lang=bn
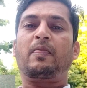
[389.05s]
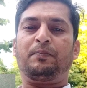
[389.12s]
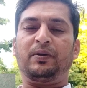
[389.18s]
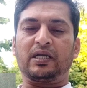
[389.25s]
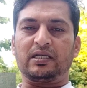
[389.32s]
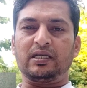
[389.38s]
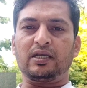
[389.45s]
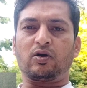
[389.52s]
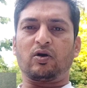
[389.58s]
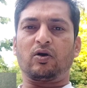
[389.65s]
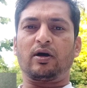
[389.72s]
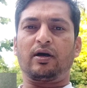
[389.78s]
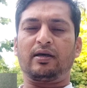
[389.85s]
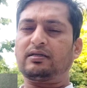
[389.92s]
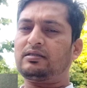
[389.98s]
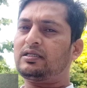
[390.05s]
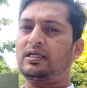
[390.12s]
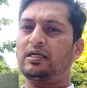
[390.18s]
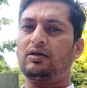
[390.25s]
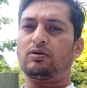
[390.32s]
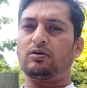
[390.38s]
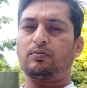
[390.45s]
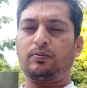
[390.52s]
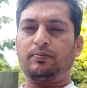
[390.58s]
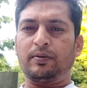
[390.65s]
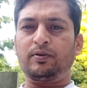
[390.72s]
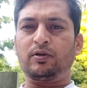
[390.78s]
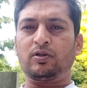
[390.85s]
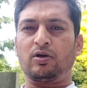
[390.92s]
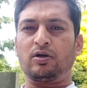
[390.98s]
পিকনিক হয় যেটাই হয়
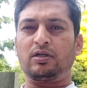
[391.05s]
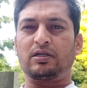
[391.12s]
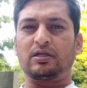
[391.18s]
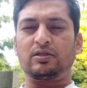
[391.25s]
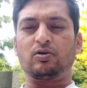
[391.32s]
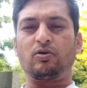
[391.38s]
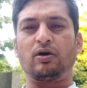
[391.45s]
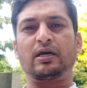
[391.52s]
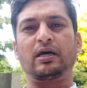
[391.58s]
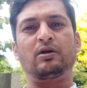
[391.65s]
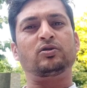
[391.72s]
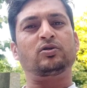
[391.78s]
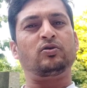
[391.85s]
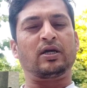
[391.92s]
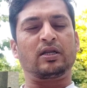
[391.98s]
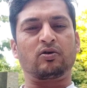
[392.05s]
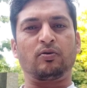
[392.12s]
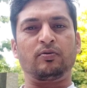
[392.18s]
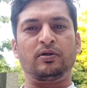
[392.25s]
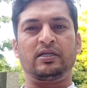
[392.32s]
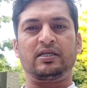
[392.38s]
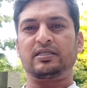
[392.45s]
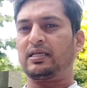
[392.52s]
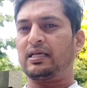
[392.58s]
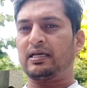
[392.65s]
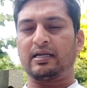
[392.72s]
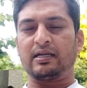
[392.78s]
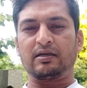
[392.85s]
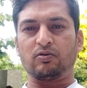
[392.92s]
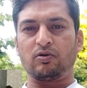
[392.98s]
বিভিন্ন ধরনের কিছু হয় কারণ হচ্ছে এখানে কমিউনিটি আছে
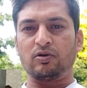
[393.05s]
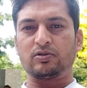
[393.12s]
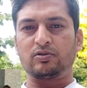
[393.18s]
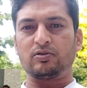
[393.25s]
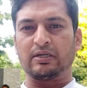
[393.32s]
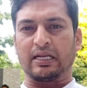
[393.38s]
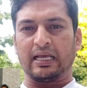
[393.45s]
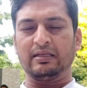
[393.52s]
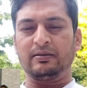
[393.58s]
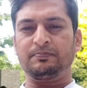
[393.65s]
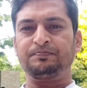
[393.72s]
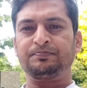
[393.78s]
এখানে কোনো কিছু নাই